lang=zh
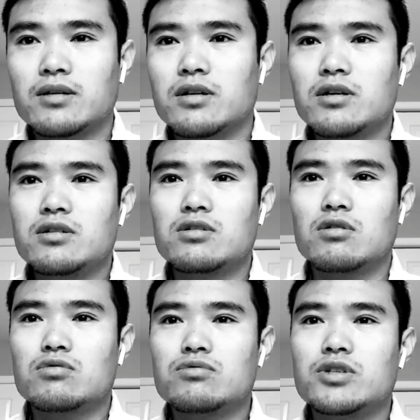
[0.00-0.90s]
你可以
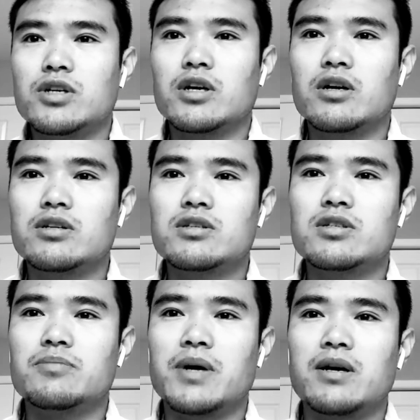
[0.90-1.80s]
找中介，也可以自
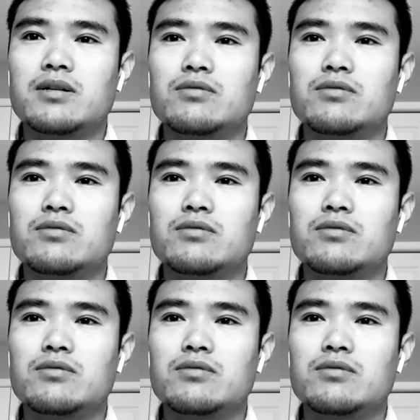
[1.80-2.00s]
己办。